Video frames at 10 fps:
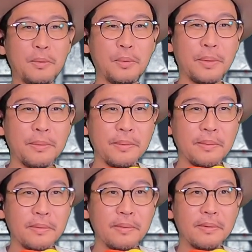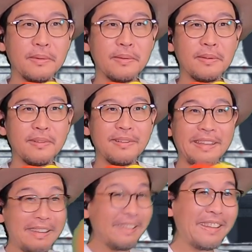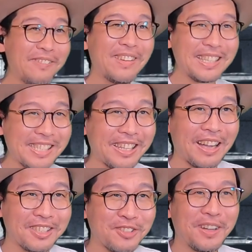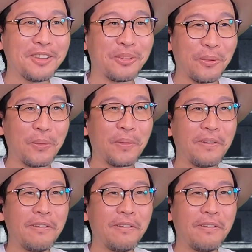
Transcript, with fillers: どうなるえー、マジで始まんの